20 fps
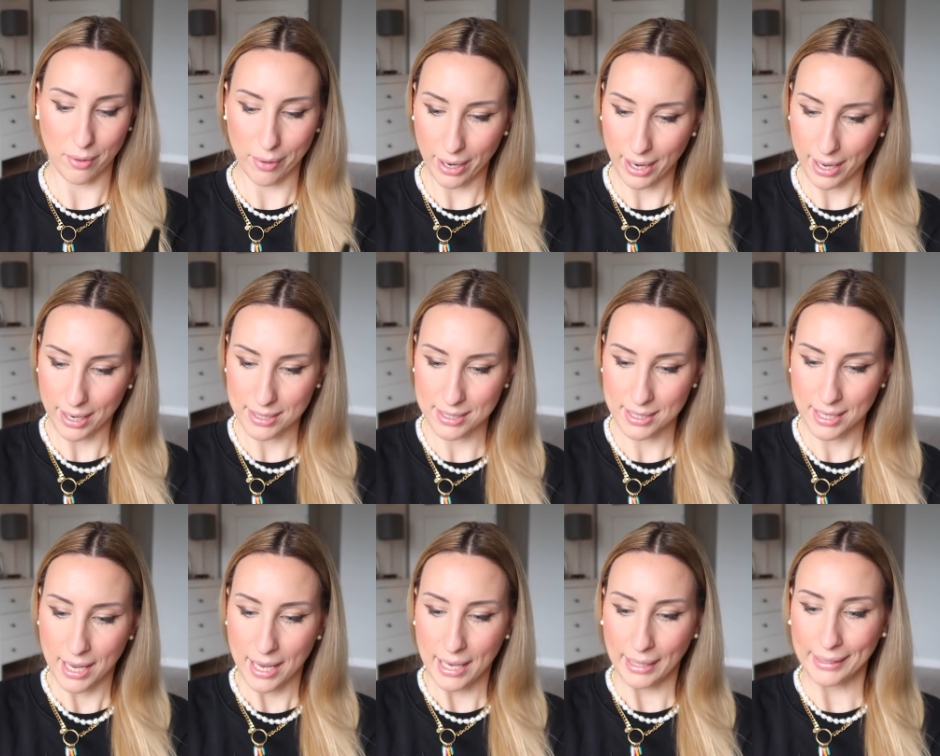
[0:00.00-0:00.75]
Relax
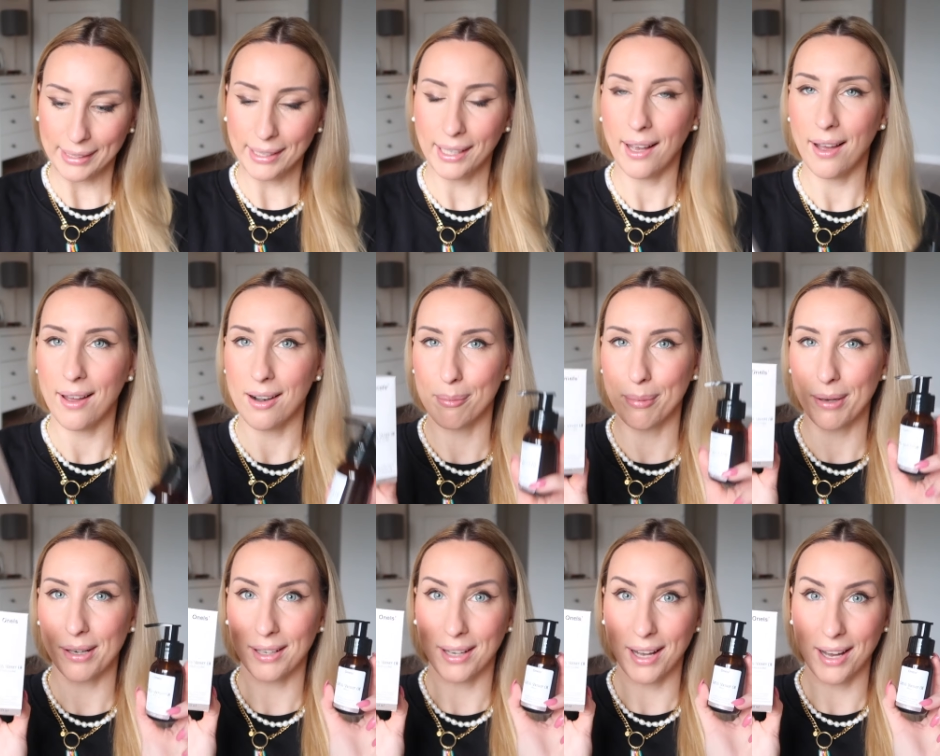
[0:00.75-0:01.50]
i
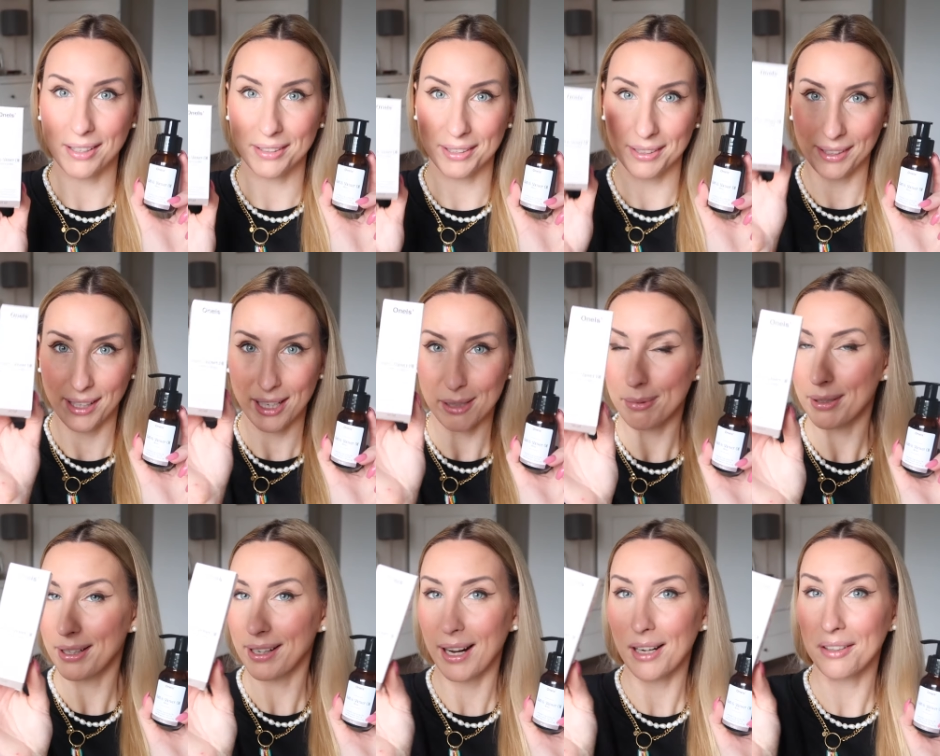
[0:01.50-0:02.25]
Herbal Garden.
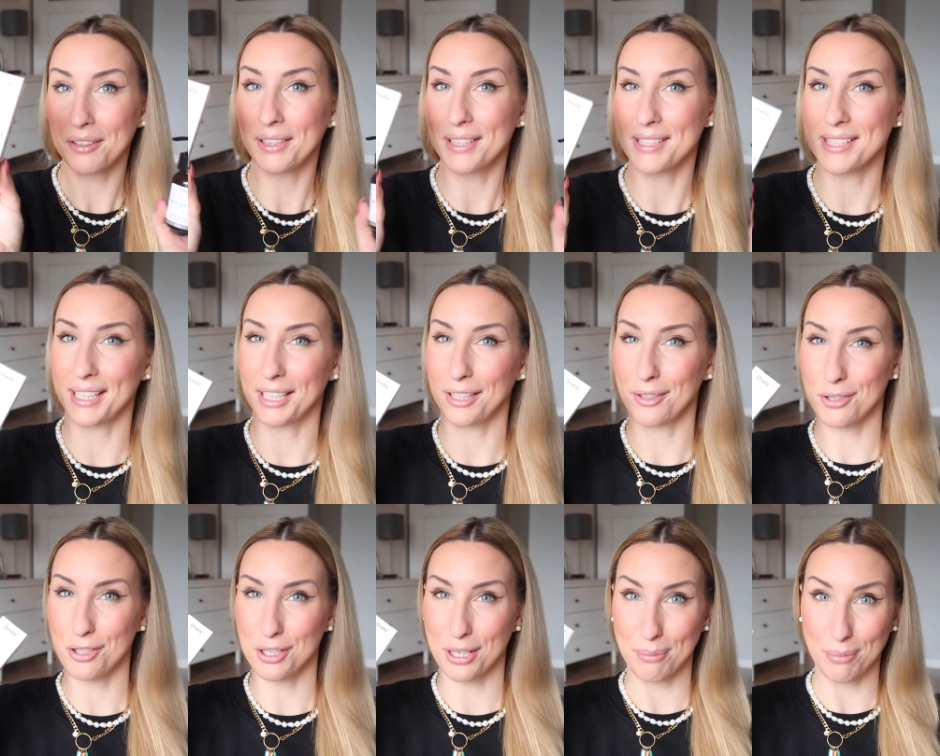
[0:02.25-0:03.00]
Herbal Garden jest taki
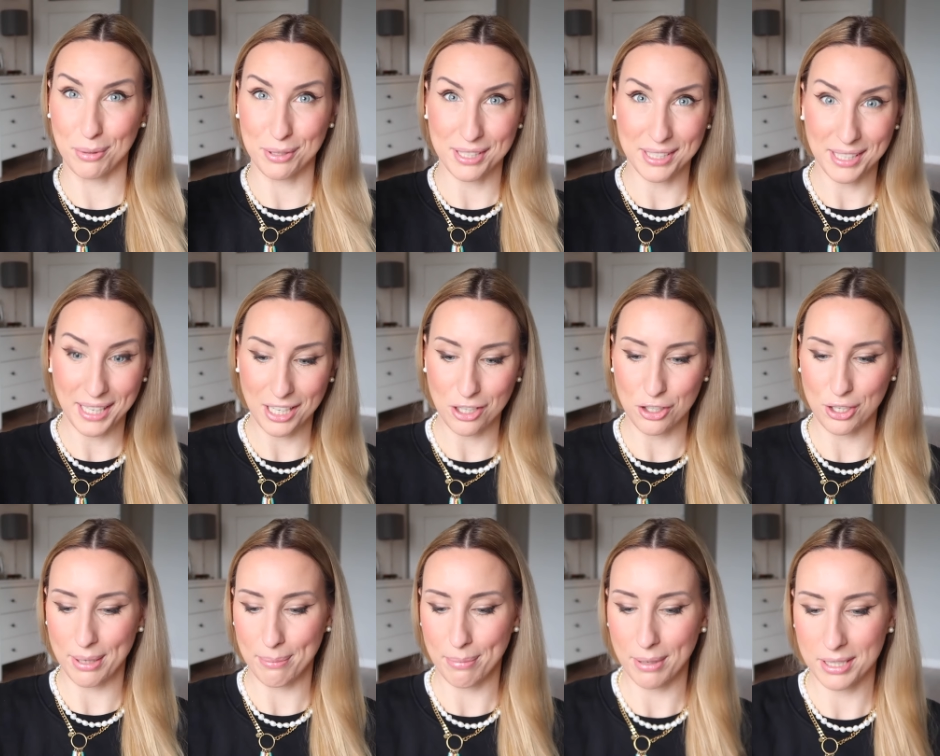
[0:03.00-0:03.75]
troszeczkę
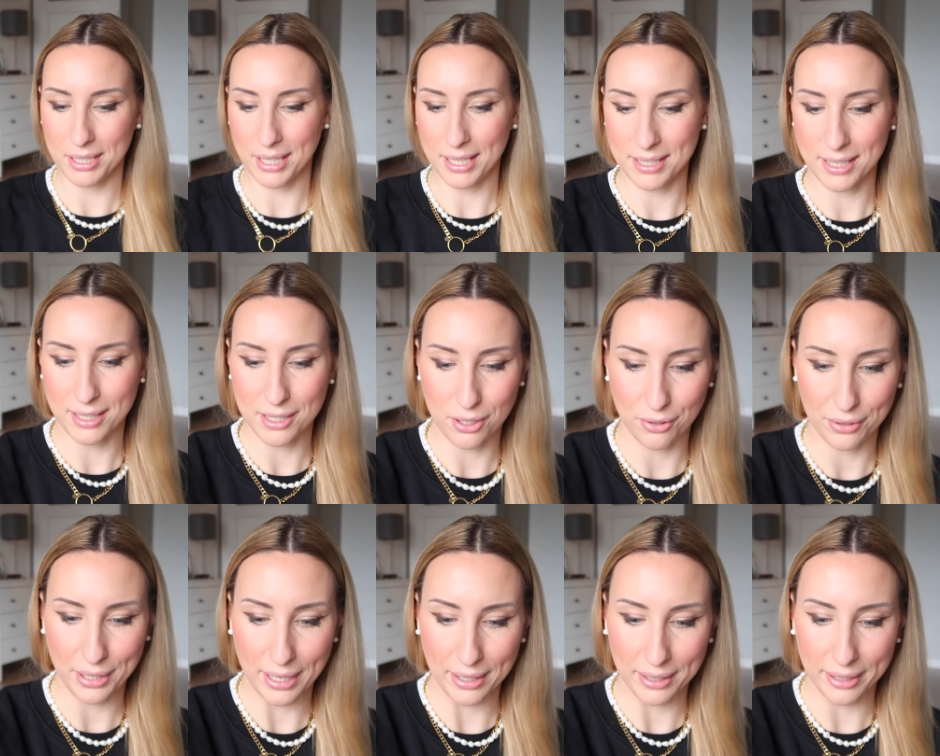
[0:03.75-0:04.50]
mocniejszy, bardziej
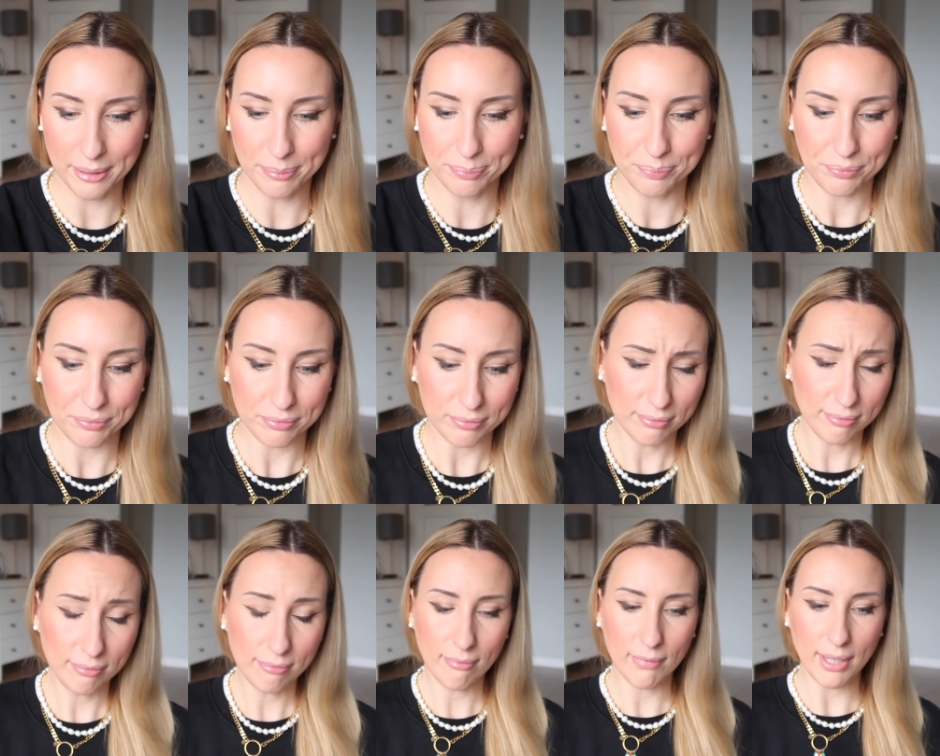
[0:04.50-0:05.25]
esencjonalny.
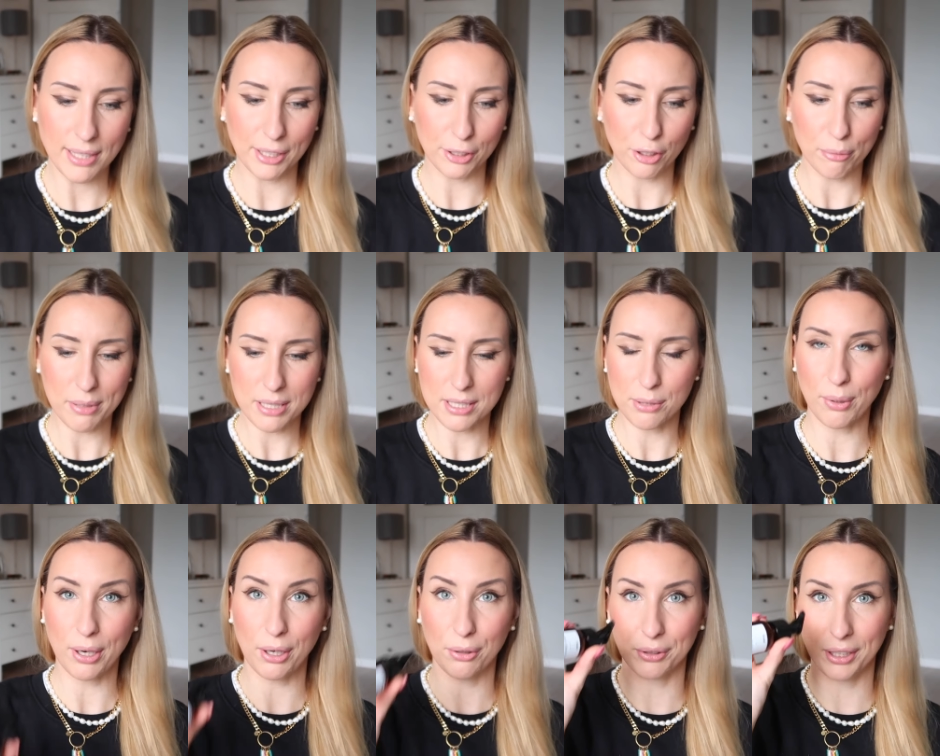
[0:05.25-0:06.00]
Natomiast
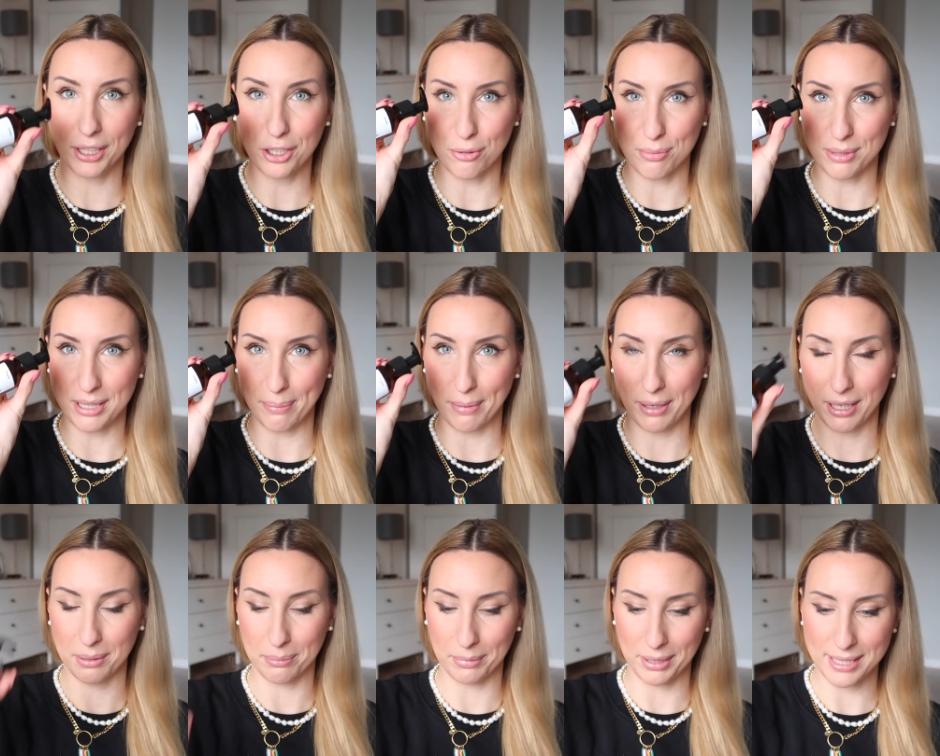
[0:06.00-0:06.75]
łagodniejszym
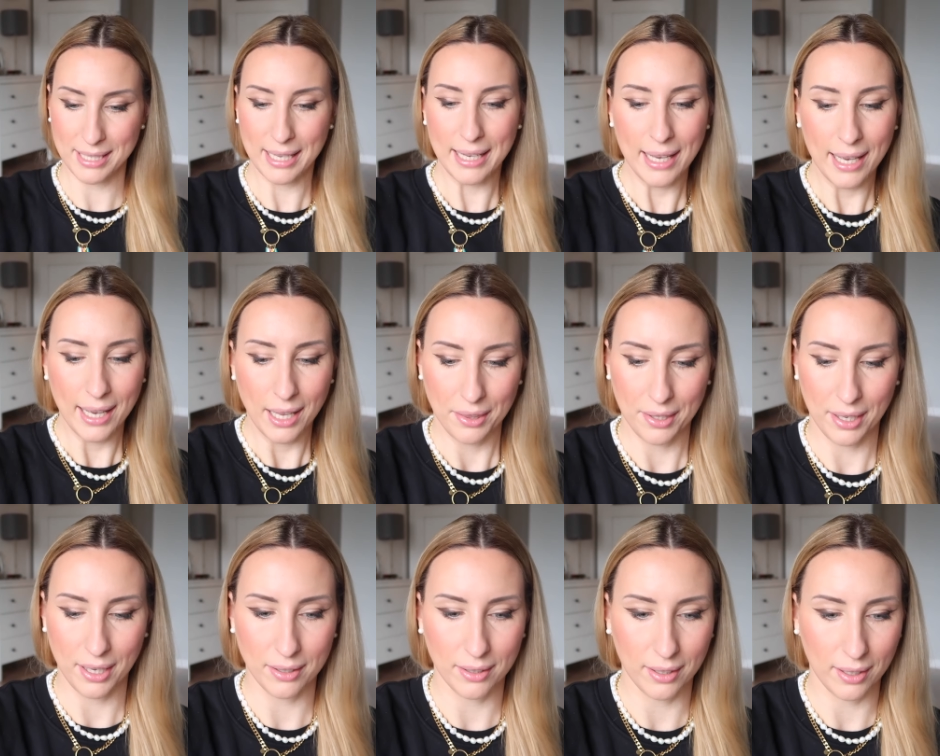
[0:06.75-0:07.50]
zapachem jest
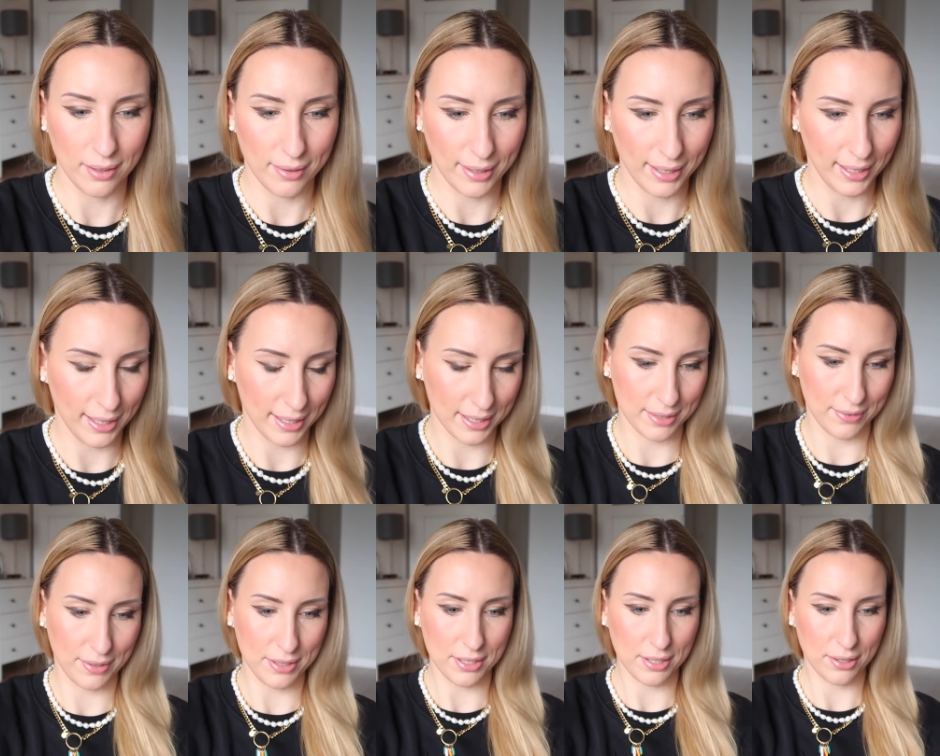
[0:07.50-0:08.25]
ten
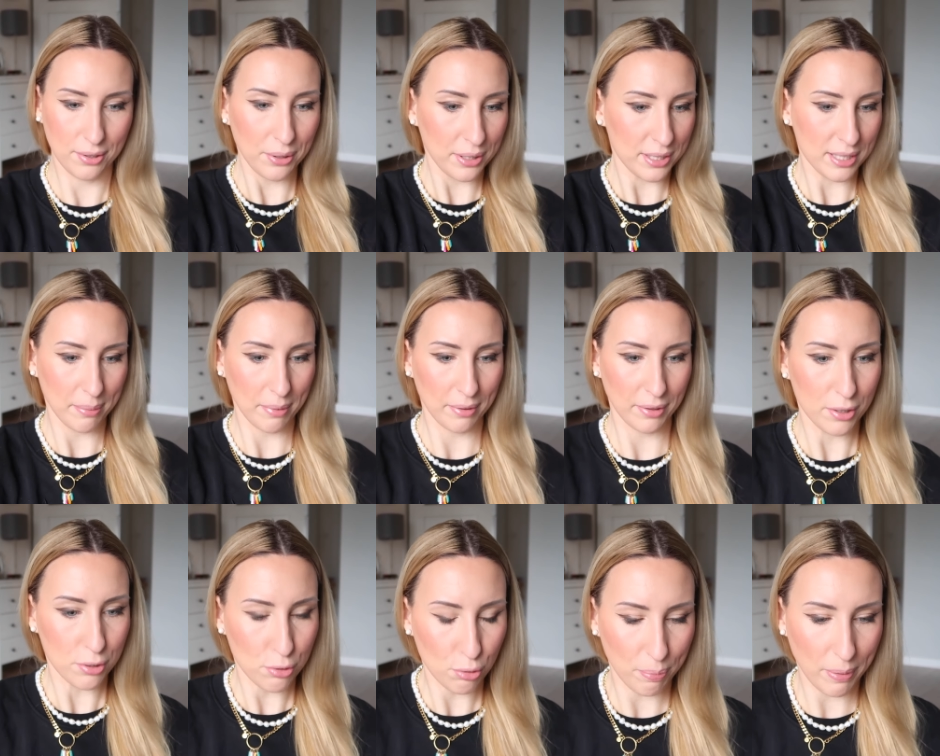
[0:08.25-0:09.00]
relaks, więc to jest
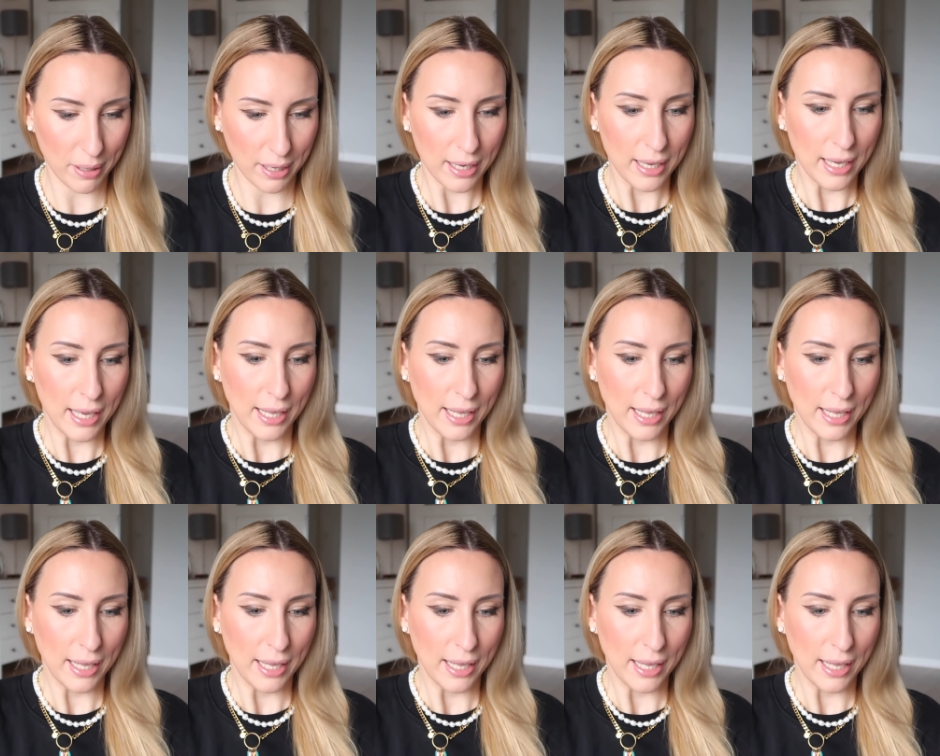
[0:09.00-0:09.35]
naprawdę super.